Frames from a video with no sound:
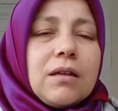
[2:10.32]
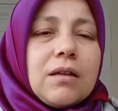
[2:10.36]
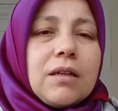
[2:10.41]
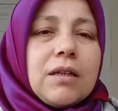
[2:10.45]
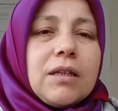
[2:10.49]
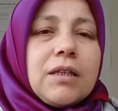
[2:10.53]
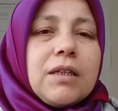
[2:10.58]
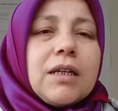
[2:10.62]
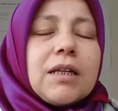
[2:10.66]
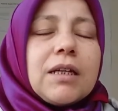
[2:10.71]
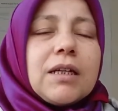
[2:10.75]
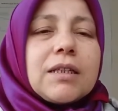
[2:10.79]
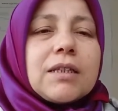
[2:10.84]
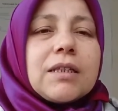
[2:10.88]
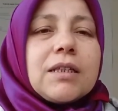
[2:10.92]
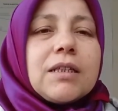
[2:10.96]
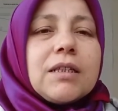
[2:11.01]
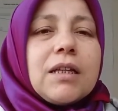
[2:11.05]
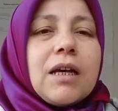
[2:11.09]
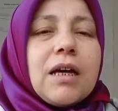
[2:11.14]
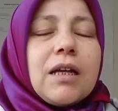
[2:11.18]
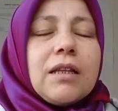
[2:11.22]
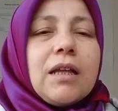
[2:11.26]

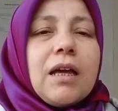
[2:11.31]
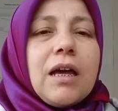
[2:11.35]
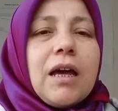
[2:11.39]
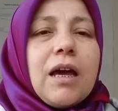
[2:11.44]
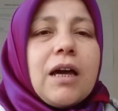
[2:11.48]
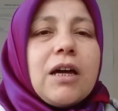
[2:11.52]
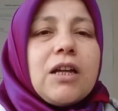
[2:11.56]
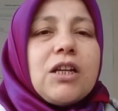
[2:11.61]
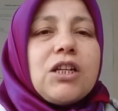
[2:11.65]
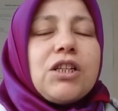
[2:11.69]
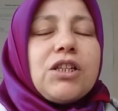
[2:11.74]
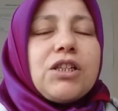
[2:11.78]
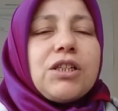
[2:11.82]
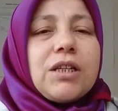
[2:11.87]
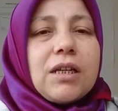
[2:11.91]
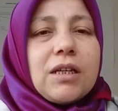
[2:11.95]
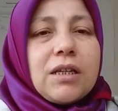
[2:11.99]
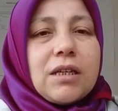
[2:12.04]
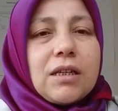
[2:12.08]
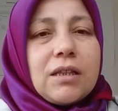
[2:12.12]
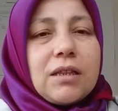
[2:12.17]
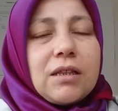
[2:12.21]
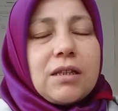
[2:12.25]
Yaratılan her
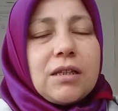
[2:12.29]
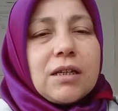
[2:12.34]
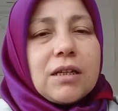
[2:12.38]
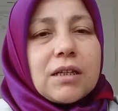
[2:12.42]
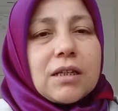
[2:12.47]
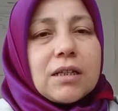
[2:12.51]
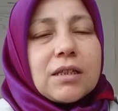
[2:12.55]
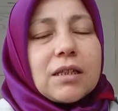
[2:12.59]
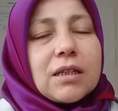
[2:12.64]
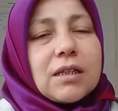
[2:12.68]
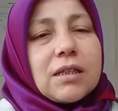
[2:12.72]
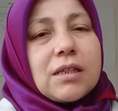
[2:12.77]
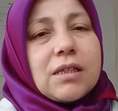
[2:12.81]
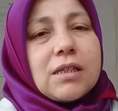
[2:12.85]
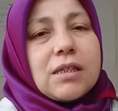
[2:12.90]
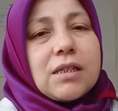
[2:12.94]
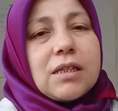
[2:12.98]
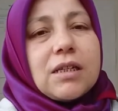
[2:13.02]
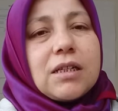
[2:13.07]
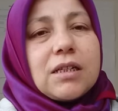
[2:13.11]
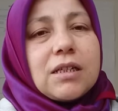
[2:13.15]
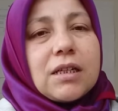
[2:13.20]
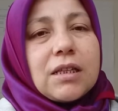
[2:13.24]
şeyin yaradanı
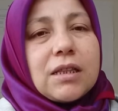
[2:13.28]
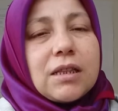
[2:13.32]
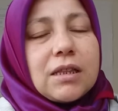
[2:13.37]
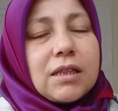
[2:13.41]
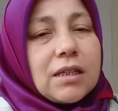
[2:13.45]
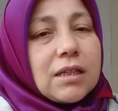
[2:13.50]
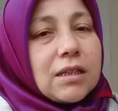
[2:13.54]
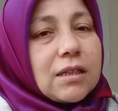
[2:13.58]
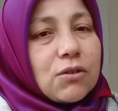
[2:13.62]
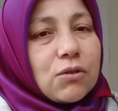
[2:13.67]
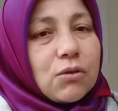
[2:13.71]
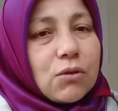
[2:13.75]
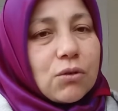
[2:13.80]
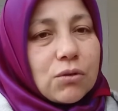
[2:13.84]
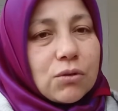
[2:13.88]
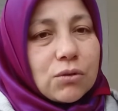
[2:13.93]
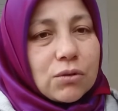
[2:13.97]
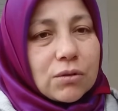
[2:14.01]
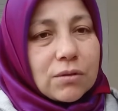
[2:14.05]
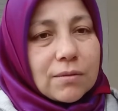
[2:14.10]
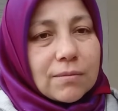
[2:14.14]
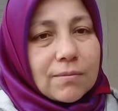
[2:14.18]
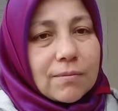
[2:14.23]
zikrettiğini
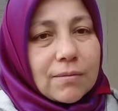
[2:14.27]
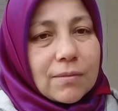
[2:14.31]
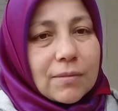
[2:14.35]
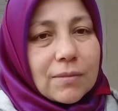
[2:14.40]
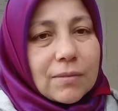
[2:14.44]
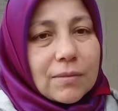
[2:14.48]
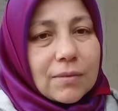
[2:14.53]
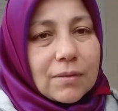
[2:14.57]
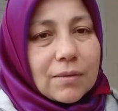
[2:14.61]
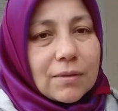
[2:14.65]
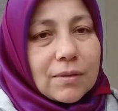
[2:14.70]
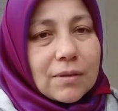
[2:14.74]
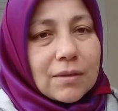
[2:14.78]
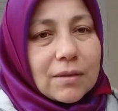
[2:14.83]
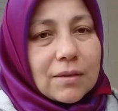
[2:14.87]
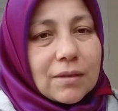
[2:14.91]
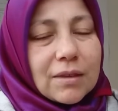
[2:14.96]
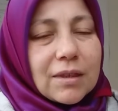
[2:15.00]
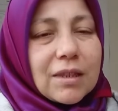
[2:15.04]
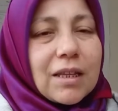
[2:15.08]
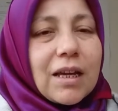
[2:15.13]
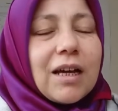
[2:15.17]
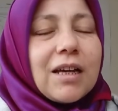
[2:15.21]
görün.
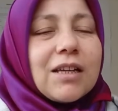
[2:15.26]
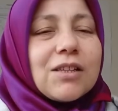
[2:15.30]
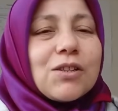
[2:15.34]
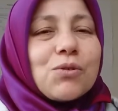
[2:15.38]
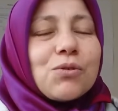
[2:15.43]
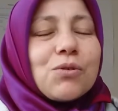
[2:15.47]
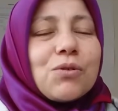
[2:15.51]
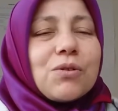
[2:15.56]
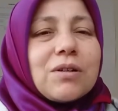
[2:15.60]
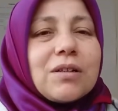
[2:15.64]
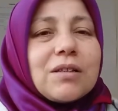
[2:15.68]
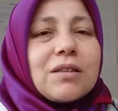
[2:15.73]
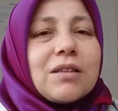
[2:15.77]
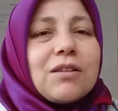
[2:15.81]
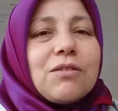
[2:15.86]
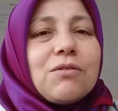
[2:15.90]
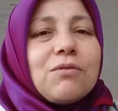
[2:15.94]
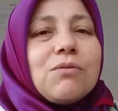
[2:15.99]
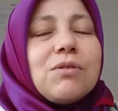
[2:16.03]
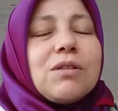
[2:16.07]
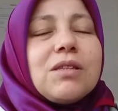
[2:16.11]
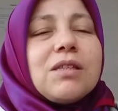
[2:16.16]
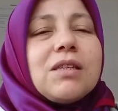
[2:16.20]
Daha sonra da
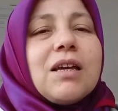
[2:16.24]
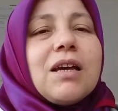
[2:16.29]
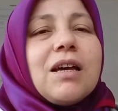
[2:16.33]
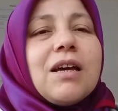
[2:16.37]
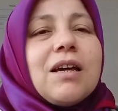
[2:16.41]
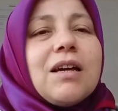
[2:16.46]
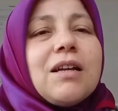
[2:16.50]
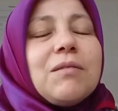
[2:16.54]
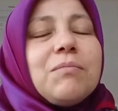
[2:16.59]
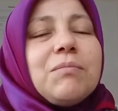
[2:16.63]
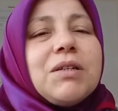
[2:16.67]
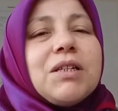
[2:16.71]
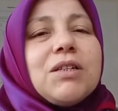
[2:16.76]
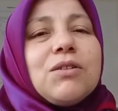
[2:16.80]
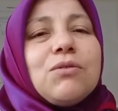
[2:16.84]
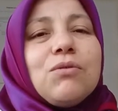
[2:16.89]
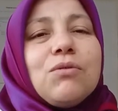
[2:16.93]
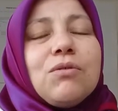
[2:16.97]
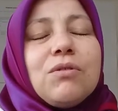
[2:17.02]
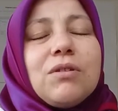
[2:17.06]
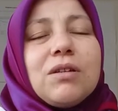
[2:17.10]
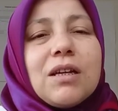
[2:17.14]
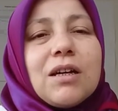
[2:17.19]
güzel bir
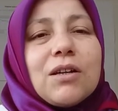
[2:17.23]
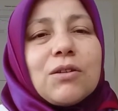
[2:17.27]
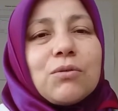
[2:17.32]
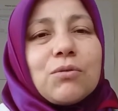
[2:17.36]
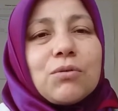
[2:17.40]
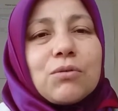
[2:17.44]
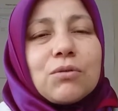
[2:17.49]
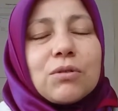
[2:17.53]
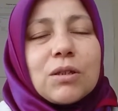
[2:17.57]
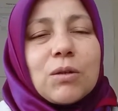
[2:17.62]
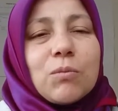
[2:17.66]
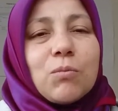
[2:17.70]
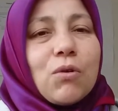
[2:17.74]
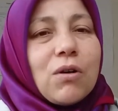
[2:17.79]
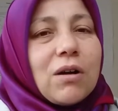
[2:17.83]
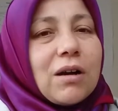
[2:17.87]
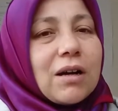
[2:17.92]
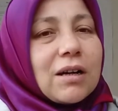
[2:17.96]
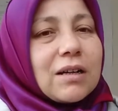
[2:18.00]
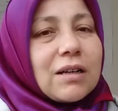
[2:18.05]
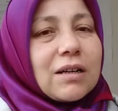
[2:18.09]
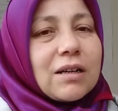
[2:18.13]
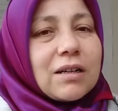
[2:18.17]
dünya turuna
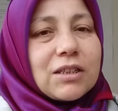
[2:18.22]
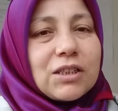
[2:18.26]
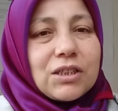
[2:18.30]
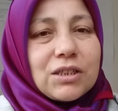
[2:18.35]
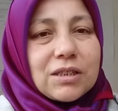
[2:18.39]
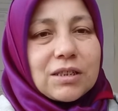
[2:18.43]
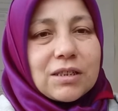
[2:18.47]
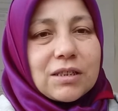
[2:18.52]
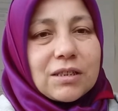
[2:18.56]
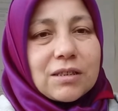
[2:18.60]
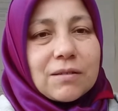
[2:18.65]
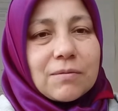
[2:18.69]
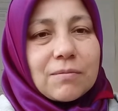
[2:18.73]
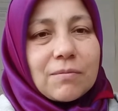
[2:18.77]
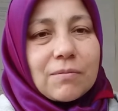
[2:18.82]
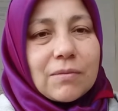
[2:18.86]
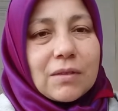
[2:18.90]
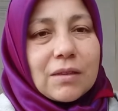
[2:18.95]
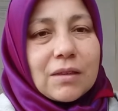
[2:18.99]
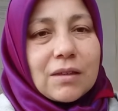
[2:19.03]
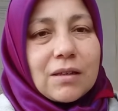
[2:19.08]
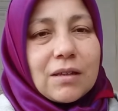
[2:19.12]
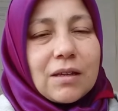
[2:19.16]
muhakkak çıkın.
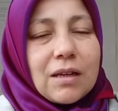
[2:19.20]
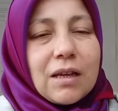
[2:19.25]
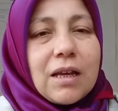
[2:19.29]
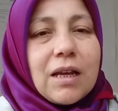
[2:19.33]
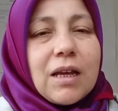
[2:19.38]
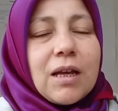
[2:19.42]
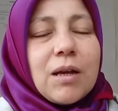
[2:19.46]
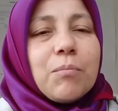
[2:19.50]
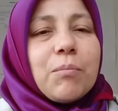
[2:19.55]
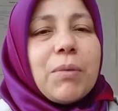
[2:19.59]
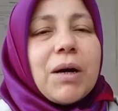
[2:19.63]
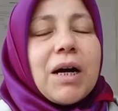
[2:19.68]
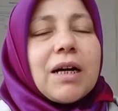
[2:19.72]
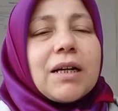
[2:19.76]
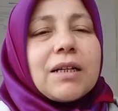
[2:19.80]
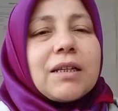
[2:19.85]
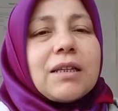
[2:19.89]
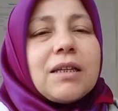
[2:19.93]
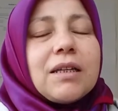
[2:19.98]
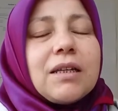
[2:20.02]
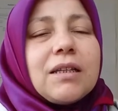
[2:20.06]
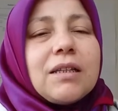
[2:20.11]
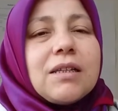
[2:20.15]

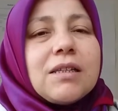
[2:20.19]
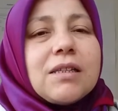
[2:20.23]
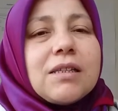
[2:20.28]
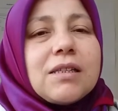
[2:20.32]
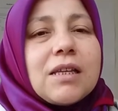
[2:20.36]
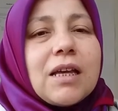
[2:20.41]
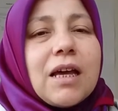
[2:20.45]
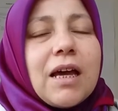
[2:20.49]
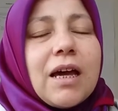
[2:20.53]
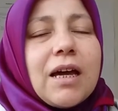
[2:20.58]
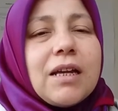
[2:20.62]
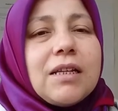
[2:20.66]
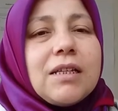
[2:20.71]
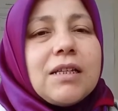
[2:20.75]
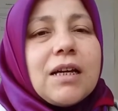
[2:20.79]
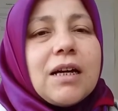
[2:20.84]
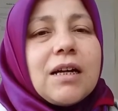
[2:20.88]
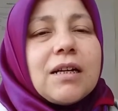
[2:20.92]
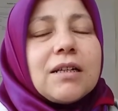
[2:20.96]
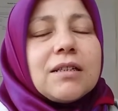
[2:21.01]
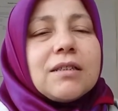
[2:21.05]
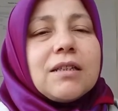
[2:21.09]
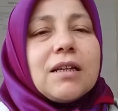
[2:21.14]
Baktığınız her
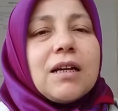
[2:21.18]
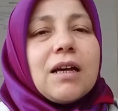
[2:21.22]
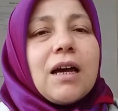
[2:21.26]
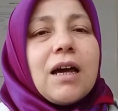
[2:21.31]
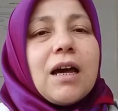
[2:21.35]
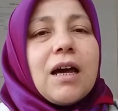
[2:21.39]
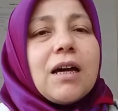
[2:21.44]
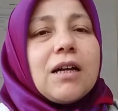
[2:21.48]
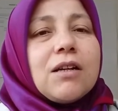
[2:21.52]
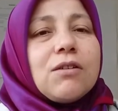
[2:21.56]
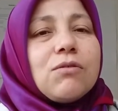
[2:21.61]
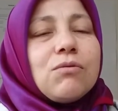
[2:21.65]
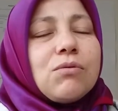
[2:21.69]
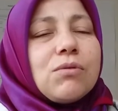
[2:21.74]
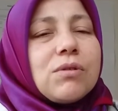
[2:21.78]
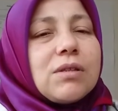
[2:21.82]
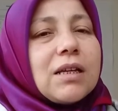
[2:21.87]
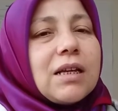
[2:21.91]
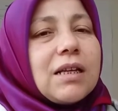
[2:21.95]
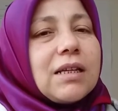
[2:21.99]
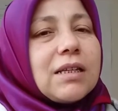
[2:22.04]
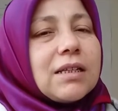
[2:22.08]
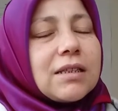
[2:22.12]
yerde, her
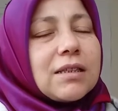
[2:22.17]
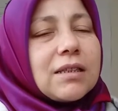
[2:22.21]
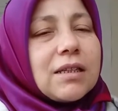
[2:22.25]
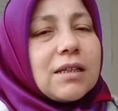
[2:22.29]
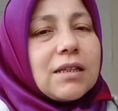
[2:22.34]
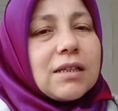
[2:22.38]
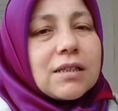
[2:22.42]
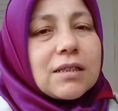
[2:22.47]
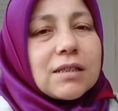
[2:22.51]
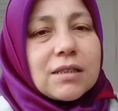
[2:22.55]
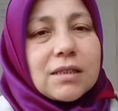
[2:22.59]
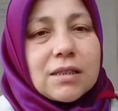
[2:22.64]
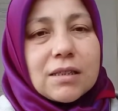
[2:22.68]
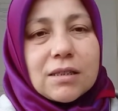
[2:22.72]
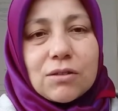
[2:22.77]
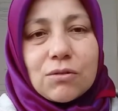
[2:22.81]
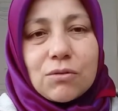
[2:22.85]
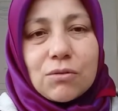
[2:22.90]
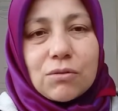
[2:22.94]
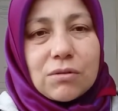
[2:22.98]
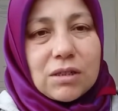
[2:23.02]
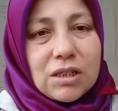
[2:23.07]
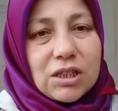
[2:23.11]
güzellikte yaradığını
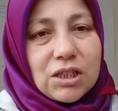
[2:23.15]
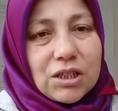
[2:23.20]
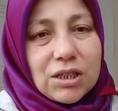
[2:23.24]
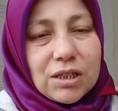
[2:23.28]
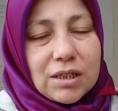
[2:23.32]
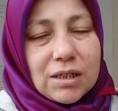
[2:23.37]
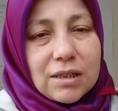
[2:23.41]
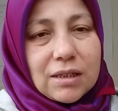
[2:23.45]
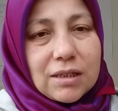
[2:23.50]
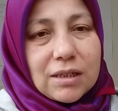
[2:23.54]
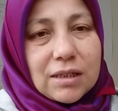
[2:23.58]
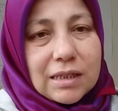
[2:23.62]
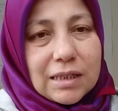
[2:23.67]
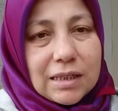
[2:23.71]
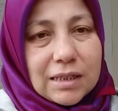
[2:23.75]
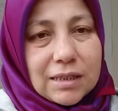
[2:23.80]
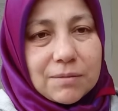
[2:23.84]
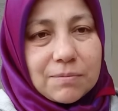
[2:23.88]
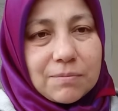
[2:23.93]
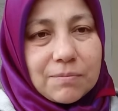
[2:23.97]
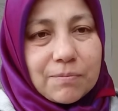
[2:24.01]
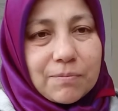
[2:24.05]
görün inşallah derim.